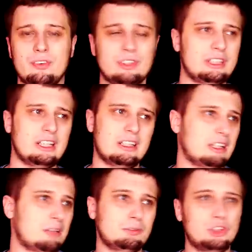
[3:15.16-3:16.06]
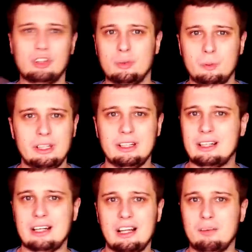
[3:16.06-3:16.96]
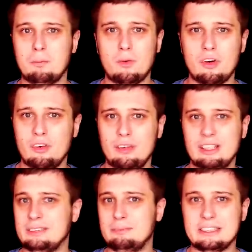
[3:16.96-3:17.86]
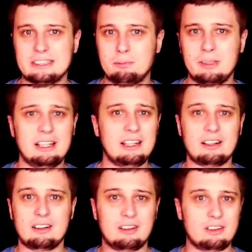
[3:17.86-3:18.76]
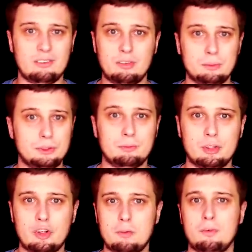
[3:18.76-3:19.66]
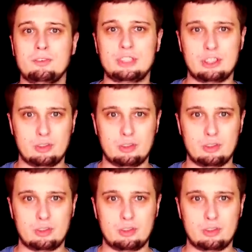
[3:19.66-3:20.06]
курсе, это там Джон Уик, Хеллбой, Ведьми Мисс Блэр. Э, в общем, топ of the